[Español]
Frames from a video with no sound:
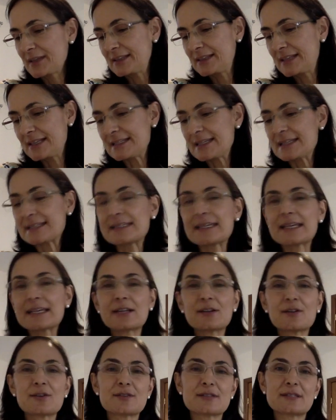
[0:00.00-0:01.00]
desde
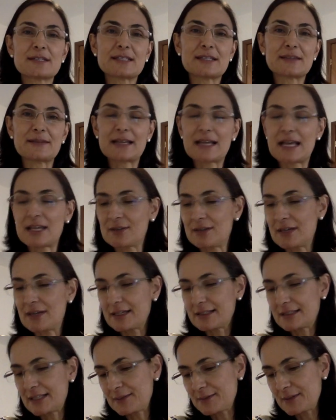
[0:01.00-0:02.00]
siglos, revelado y
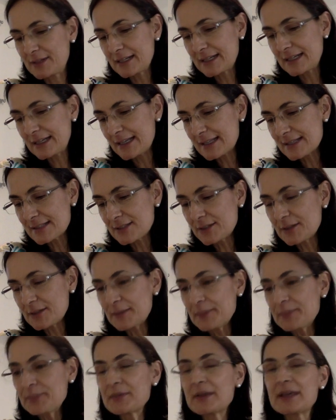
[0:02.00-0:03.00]
activo en
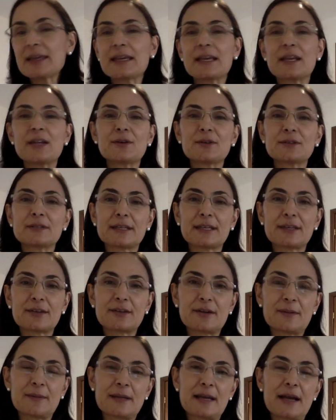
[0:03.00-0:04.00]
Cristo, y luego te
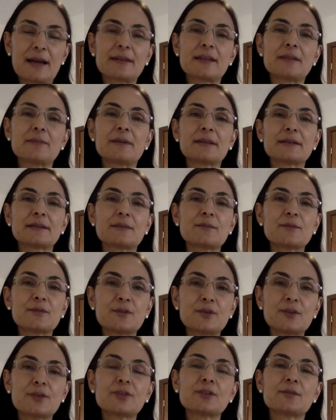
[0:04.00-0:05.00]
quiero hablar del
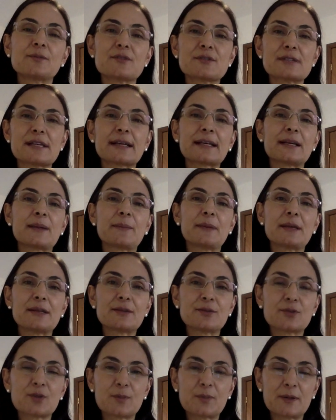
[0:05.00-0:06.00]
matrimonio como
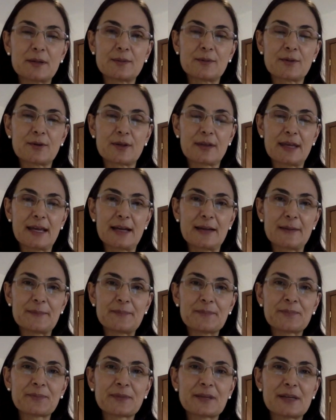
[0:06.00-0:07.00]
sacramento primordial
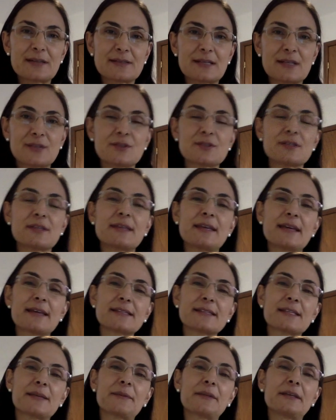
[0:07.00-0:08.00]
estas dos
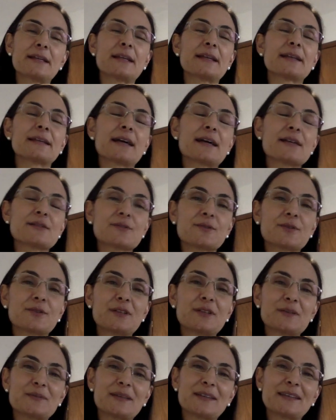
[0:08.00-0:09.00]
ideas que vienen al caso
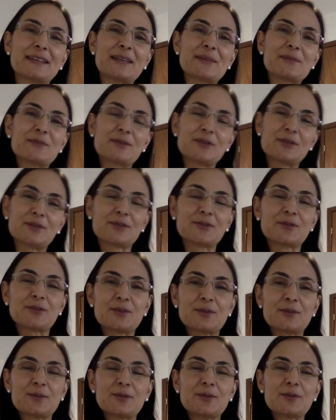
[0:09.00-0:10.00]
con el matrimonio
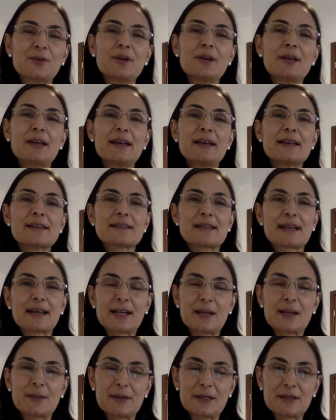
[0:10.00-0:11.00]
como
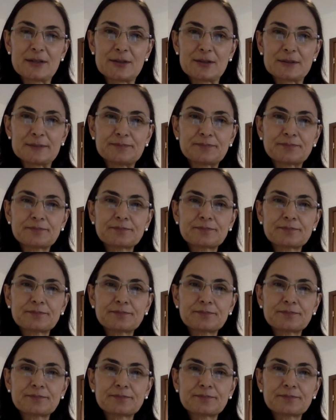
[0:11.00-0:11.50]
sacramento.